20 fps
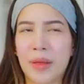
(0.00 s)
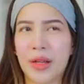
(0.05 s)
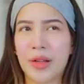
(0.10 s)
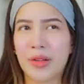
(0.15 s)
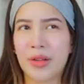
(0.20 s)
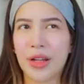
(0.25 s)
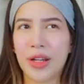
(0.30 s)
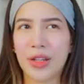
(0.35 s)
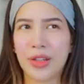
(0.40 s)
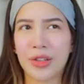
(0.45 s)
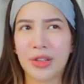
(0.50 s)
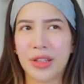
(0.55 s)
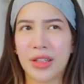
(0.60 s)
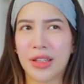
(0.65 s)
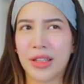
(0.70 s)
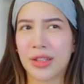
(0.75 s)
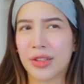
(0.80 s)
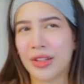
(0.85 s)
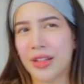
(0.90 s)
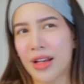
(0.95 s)
Pero ngayon,
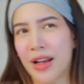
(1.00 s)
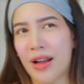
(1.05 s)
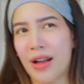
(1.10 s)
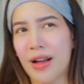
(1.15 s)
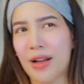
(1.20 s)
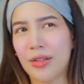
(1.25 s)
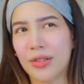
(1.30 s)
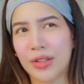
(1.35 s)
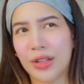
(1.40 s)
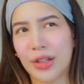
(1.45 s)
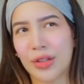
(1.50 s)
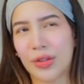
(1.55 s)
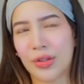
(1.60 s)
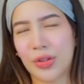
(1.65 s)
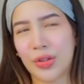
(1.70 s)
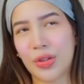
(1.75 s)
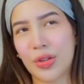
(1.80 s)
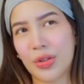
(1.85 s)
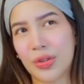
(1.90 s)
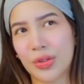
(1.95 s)
nandito na lang ako
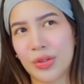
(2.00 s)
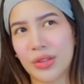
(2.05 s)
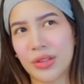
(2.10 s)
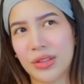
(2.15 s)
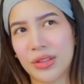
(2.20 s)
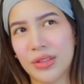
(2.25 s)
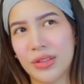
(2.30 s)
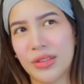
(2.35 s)
nanonood.